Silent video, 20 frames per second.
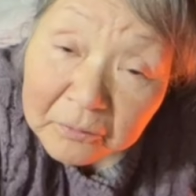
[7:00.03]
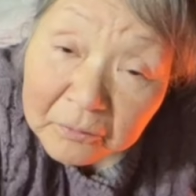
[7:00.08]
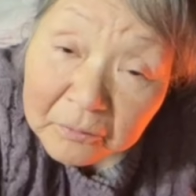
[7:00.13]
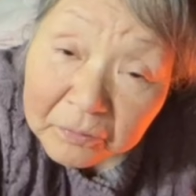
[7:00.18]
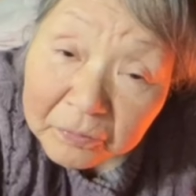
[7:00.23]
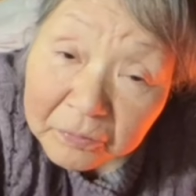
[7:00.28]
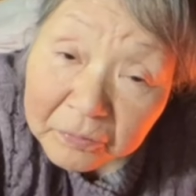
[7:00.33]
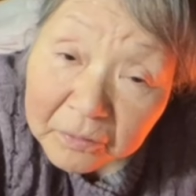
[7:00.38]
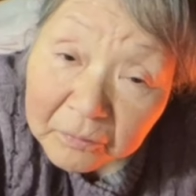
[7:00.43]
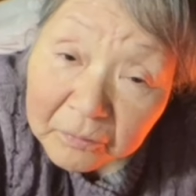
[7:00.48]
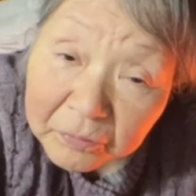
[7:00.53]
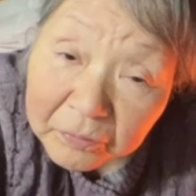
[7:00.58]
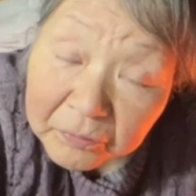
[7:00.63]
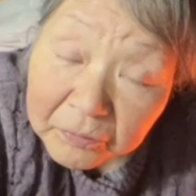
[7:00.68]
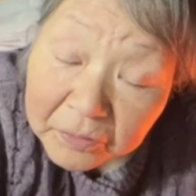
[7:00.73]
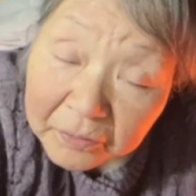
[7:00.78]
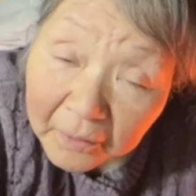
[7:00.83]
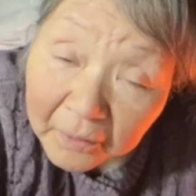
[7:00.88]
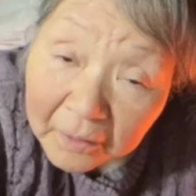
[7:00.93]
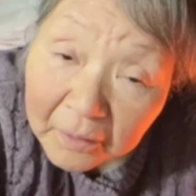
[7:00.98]
てくるって
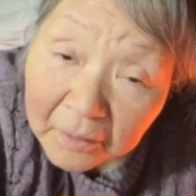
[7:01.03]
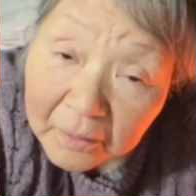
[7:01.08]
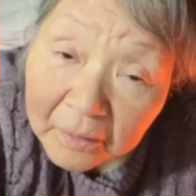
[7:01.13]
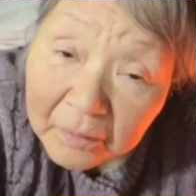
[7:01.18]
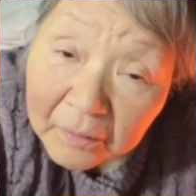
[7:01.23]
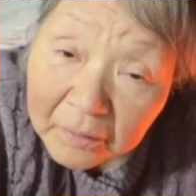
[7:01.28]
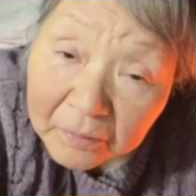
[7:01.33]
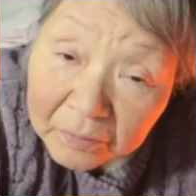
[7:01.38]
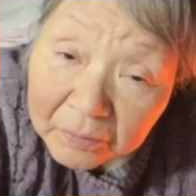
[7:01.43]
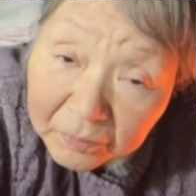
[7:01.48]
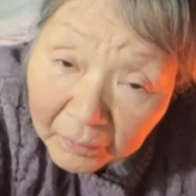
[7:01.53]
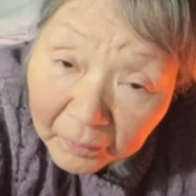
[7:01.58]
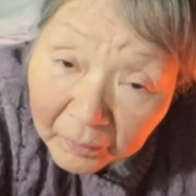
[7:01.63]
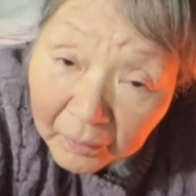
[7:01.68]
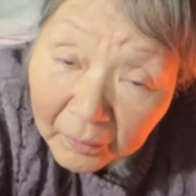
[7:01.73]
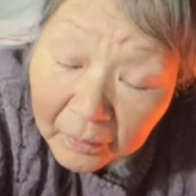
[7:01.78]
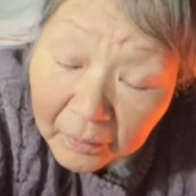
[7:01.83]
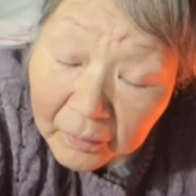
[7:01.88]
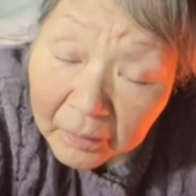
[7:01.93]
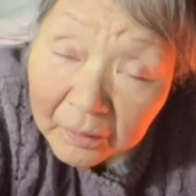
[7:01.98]
言ってた
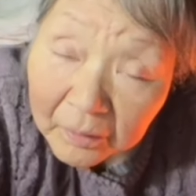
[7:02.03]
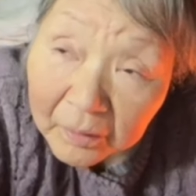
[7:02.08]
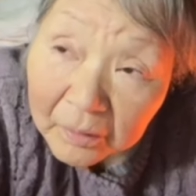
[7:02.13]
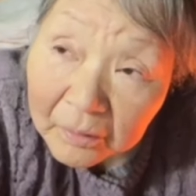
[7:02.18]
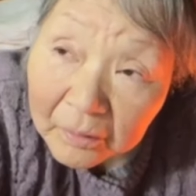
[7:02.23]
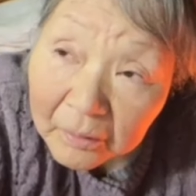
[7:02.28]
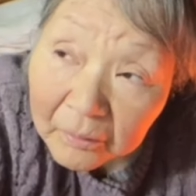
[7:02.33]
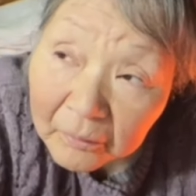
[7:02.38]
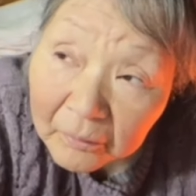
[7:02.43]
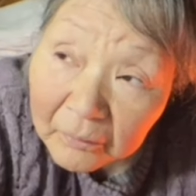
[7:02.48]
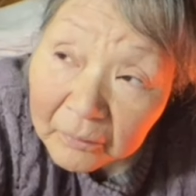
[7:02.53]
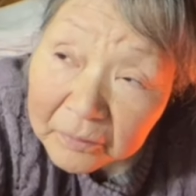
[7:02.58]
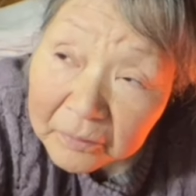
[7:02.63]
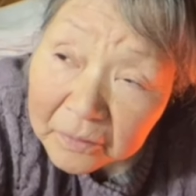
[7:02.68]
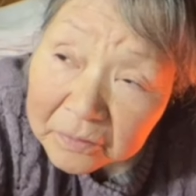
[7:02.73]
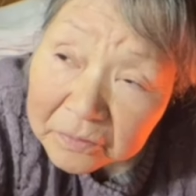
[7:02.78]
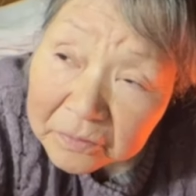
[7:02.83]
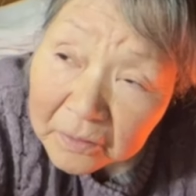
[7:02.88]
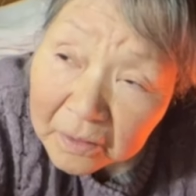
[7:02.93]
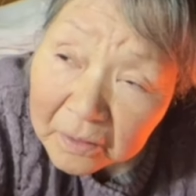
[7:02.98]
そう
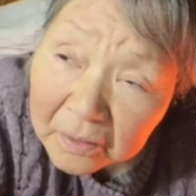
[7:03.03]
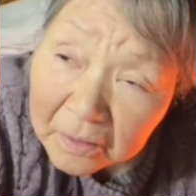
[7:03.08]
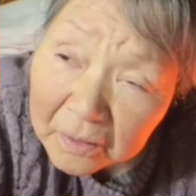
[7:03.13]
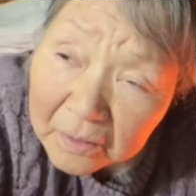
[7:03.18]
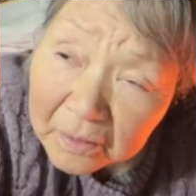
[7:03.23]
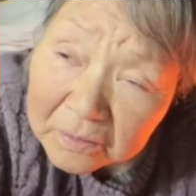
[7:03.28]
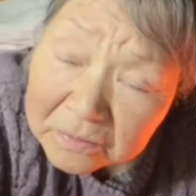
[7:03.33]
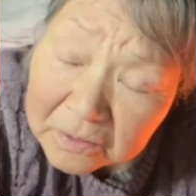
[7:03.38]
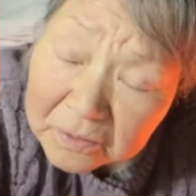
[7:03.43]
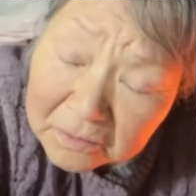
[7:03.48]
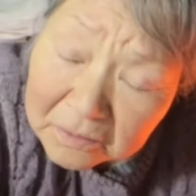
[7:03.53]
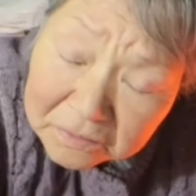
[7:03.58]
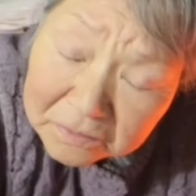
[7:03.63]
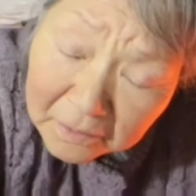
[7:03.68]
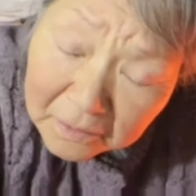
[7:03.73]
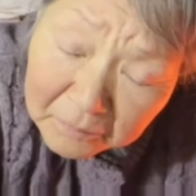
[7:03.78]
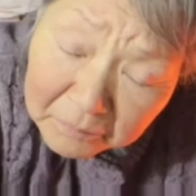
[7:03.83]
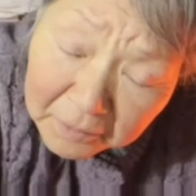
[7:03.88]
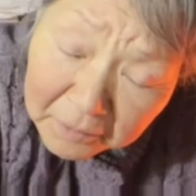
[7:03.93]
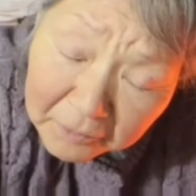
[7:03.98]
おいで
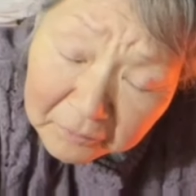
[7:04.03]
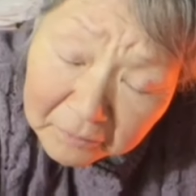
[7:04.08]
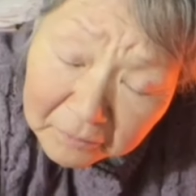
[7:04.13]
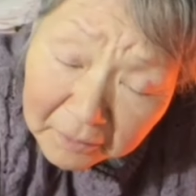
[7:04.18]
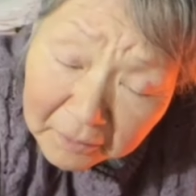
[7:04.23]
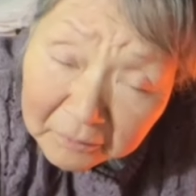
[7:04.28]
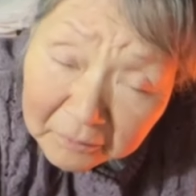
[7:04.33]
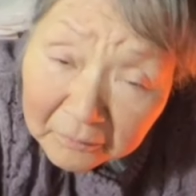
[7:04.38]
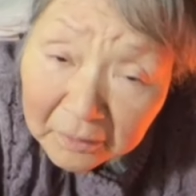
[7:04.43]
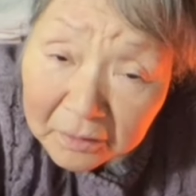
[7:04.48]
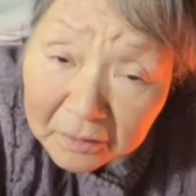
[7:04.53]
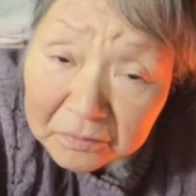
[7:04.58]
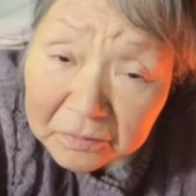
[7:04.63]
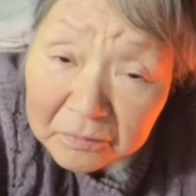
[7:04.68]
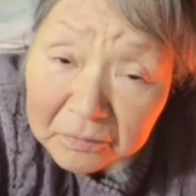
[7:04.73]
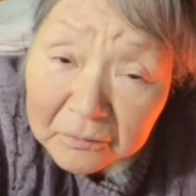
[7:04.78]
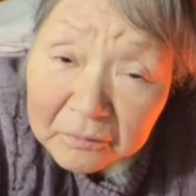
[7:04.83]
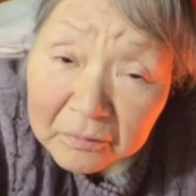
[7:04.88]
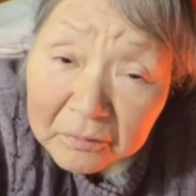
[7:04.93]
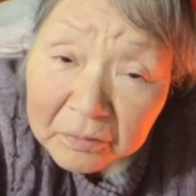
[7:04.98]
1300円ぐ
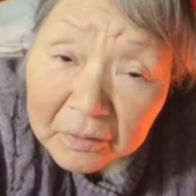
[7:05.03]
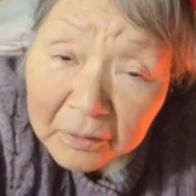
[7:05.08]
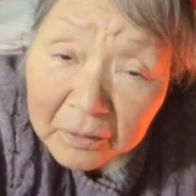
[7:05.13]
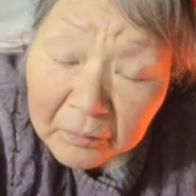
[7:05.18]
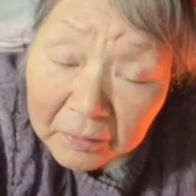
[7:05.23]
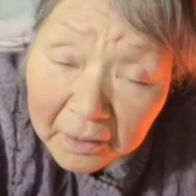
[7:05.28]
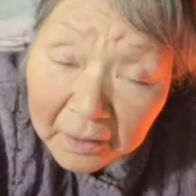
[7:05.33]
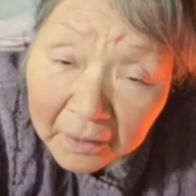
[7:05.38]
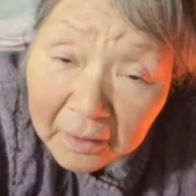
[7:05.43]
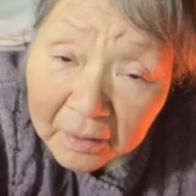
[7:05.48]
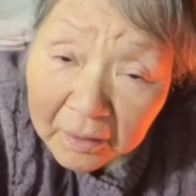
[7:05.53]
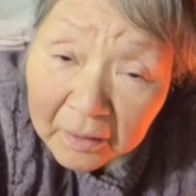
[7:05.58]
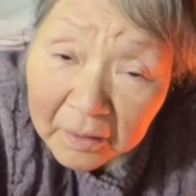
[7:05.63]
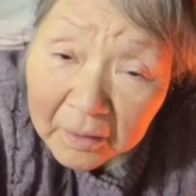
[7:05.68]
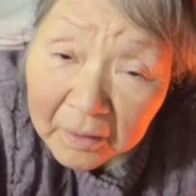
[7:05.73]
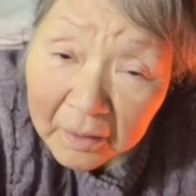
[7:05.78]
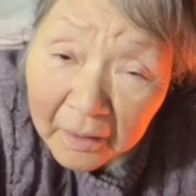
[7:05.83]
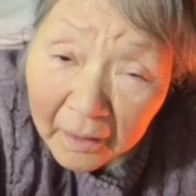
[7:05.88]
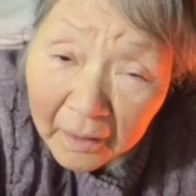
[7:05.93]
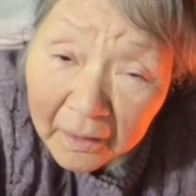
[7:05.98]
らいするんだよね
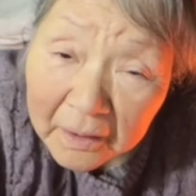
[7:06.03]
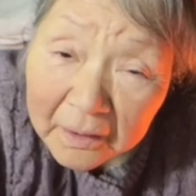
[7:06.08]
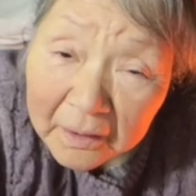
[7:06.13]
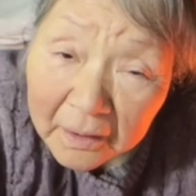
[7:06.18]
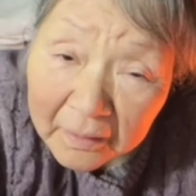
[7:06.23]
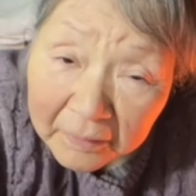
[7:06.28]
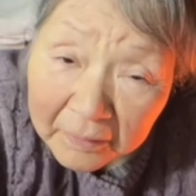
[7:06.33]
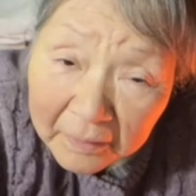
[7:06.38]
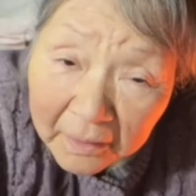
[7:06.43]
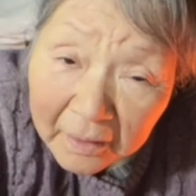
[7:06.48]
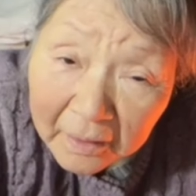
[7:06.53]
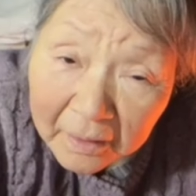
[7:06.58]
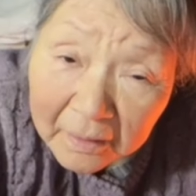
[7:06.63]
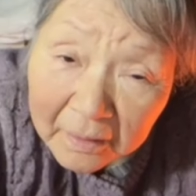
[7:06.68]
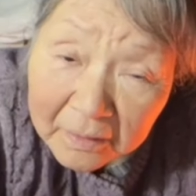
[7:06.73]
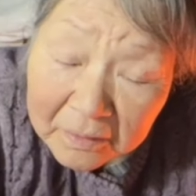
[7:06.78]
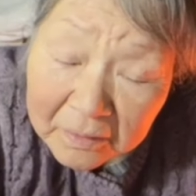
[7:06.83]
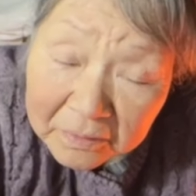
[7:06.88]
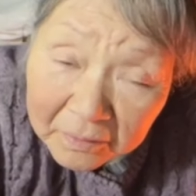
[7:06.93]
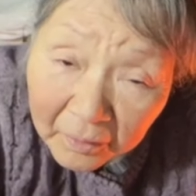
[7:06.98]
あれがね
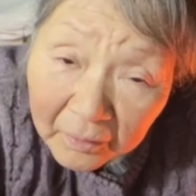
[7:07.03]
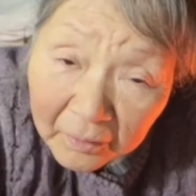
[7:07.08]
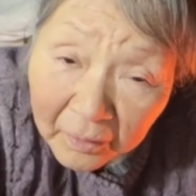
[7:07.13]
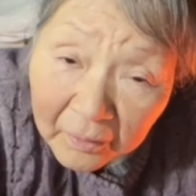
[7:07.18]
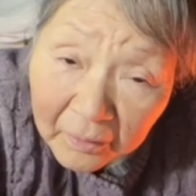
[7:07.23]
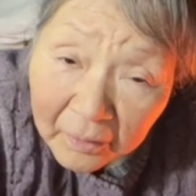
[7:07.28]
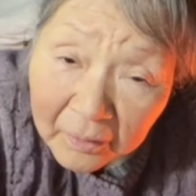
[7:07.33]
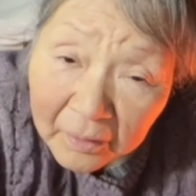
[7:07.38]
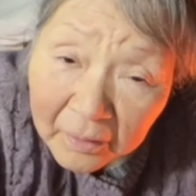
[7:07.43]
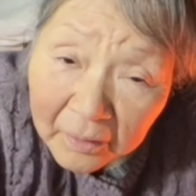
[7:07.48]
そう